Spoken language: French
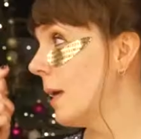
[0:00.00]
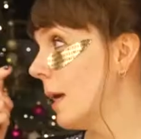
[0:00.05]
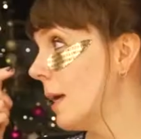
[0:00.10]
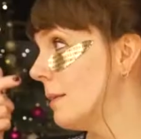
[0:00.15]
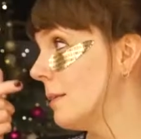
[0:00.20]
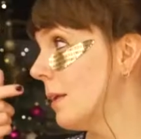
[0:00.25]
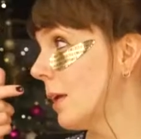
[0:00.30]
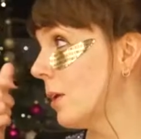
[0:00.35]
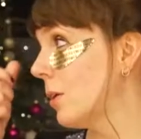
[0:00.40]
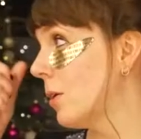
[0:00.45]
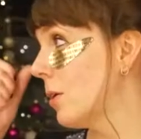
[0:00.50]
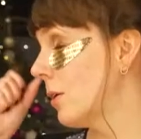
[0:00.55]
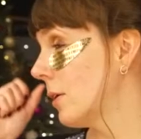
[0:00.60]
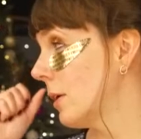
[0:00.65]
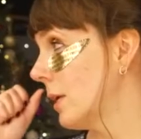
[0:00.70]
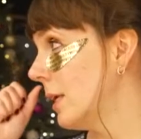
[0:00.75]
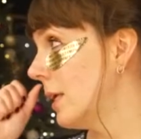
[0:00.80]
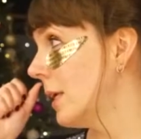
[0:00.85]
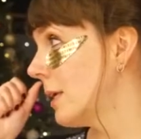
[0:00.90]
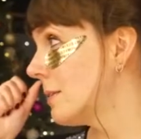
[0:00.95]
intérieur
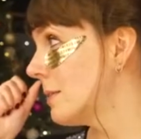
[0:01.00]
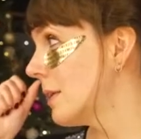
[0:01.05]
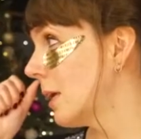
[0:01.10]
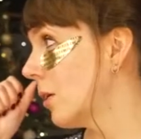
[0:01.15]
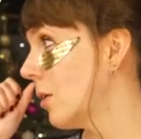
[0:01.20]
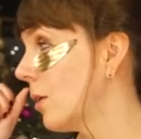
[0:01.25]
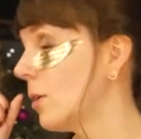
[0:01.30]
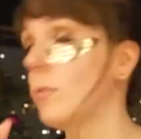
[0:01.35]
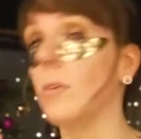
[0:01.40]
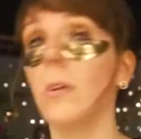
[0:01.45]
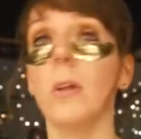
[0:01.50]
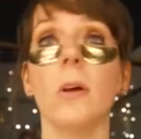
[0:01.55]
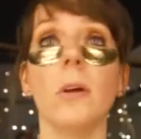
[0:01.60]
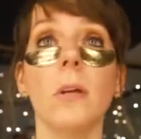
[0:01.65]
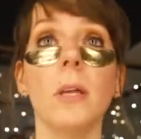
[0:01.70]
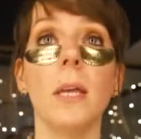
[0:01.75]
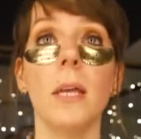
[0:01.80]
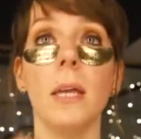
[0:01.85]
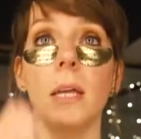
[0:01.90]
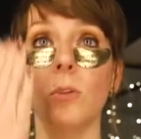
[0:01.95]
et extérieur de
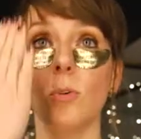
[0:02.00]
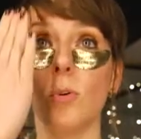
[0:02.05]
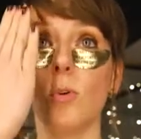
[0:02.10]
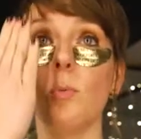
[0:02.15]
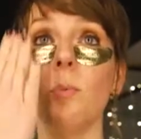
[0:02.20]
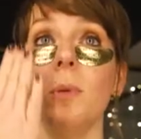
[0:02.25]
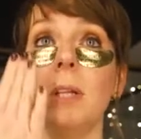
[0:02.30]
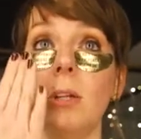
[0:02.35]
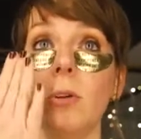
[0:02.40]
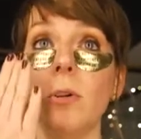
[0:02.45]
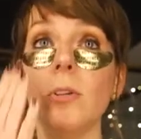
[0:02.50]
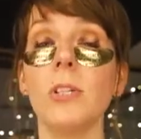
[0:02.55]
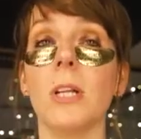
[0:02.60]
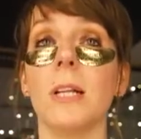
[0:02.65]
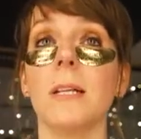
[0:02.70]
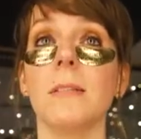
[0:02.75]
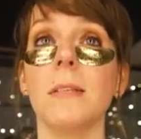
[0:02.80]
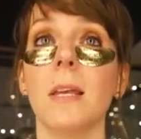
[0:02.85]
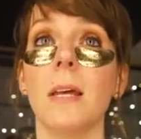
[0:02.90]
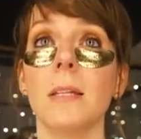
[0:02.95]
l'œil et donc au milieu, j'ai
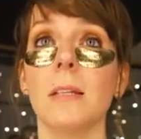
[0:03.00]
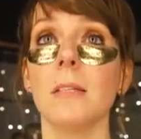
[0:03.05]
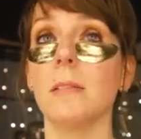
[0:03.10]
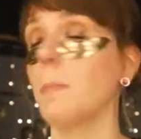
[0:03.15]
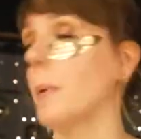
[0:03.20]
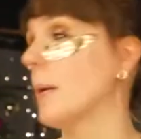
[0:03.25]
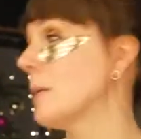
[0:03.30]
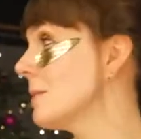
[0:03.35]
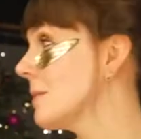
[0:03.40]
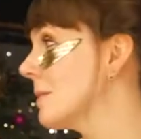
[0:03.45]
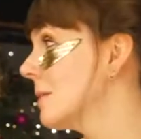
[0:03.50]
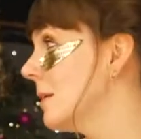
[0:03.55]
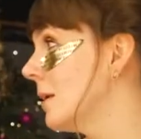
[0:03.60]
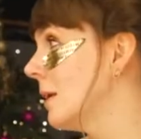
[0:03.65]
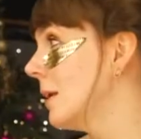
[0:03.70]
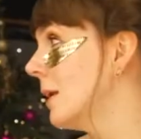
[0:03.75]
laissé un espace.